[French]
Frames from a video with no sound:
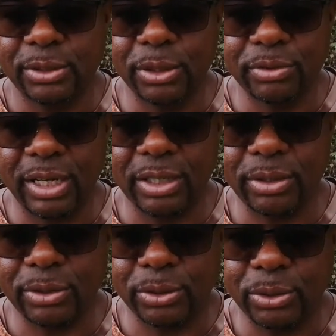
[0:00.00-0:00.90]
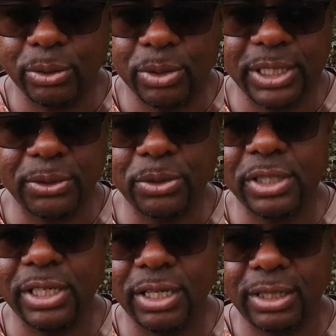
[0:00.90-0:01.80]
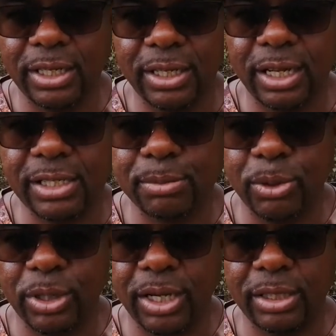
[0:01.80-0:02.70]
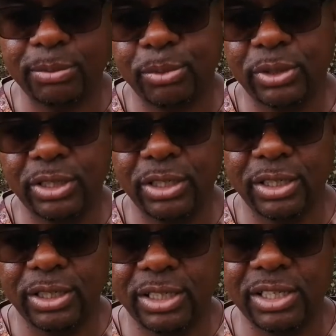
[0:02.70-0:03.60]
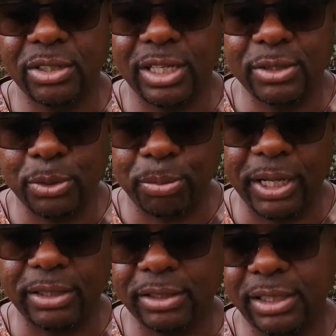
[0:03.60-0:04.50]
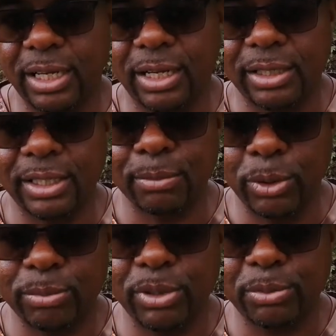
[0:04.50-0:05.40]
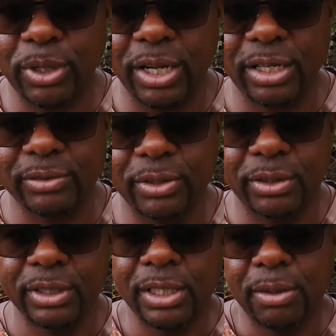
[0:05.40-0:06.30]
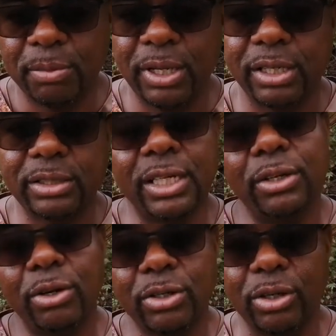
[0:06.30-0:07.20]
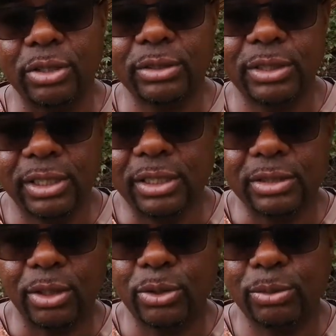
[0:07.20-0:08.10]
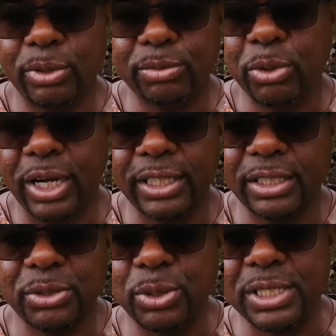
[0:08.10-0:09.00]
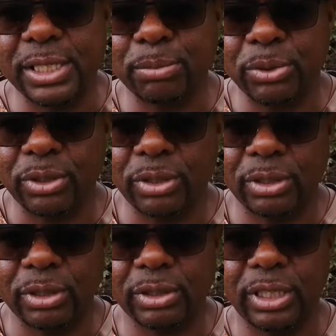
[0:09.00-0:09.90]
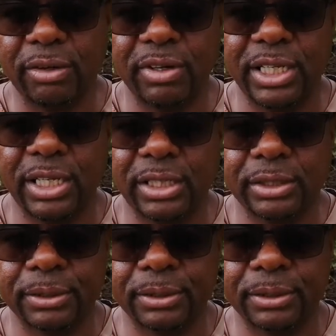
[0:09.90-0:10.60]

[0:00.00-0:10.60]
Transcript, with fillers: Donc voilà quoi. Donc on essaye de tenir la, race Moka pour qu'il est, en train de se perdre. Il, a, il y a moins de bœuf Moka qu'avant, mais il y en a encore. Donc le bœuf Moka est utilisé pour euh, travailler.